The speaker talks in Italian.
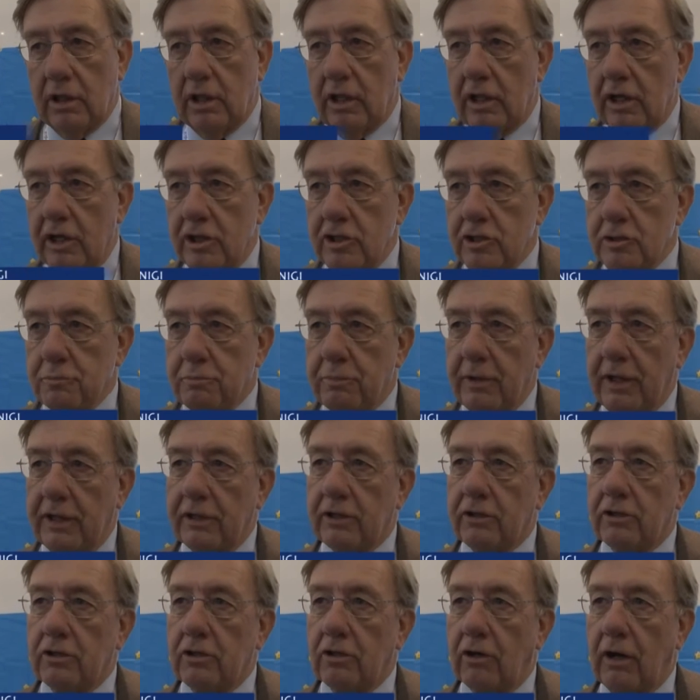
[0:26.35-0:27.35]

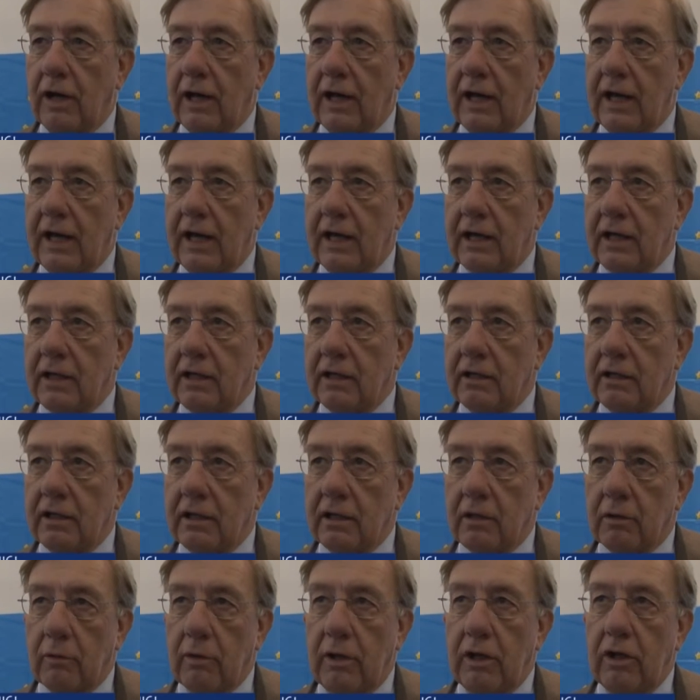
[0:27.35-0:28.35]
rispetto a
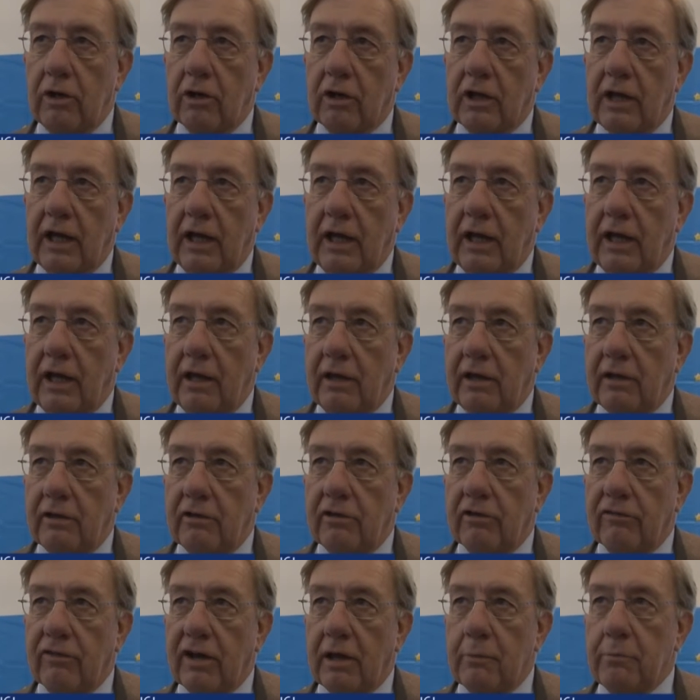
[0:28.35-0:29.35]
quello che
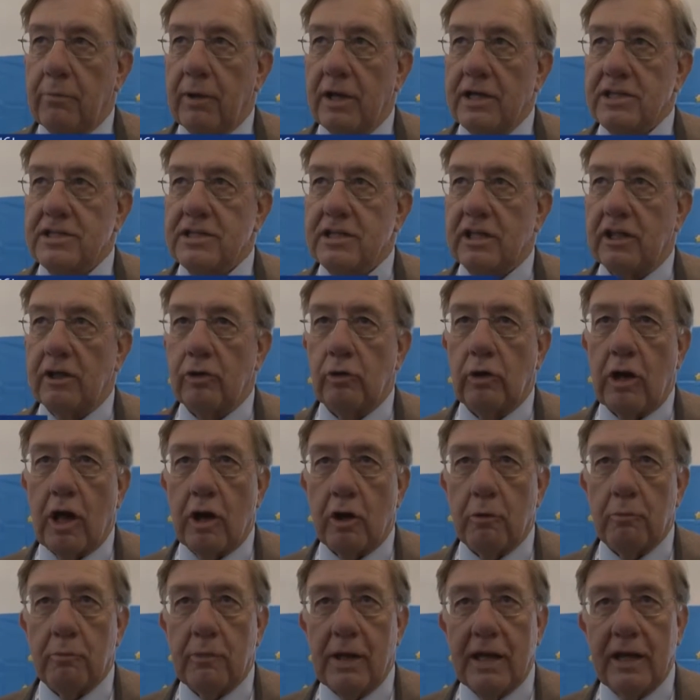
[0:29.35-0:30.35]
dovrebbe essere una
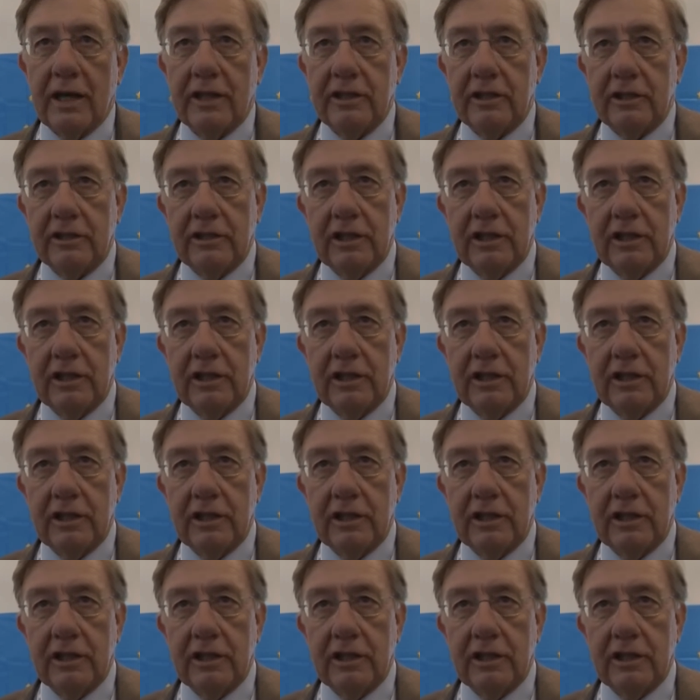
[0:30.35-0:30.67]
normale